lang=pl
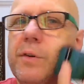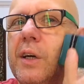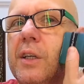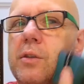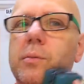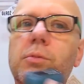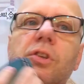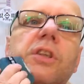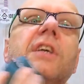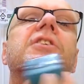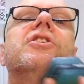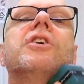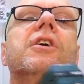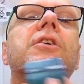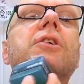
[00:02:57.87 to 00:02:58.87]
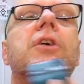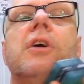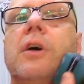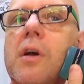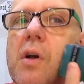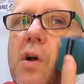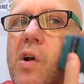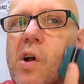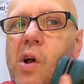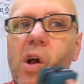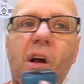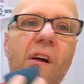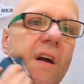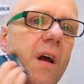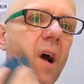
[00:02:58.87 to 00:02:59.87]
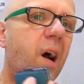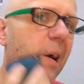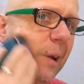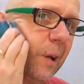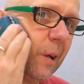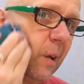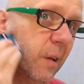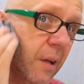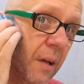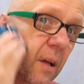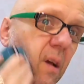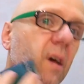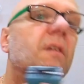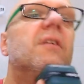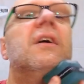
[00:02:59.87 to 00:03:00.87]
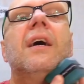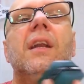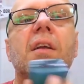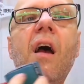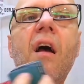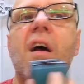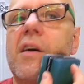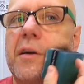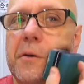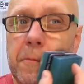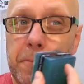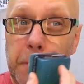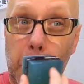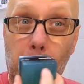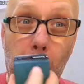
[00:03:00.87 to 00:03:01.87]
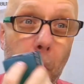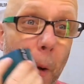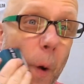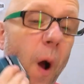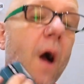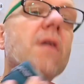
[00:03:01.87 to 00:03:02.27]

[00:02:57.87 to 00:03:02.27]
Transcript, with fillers: W każdym razie, e, ale, ale równo,